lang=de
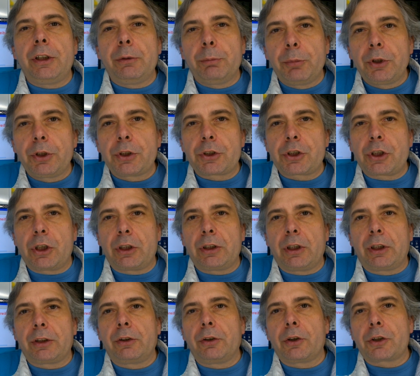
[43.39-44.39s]
die
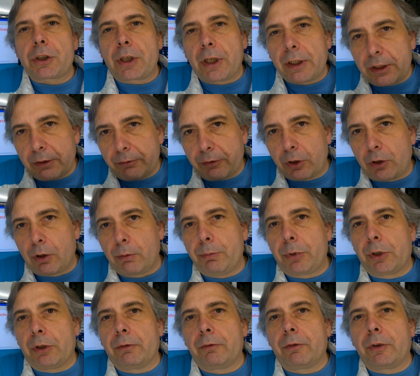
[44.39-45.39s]
Bundesstaatenangehörigkeit, die
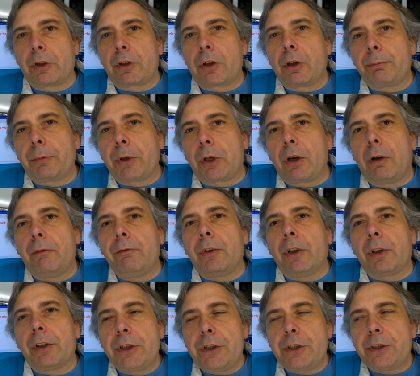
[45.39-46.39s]
bekommen, bekommen wir
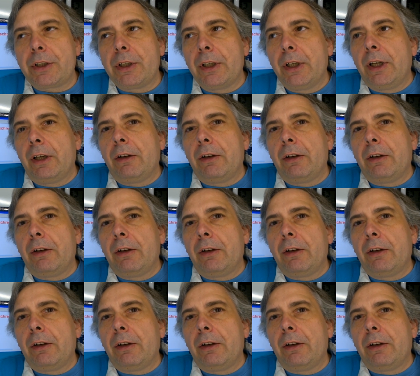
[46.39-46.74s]
nicht,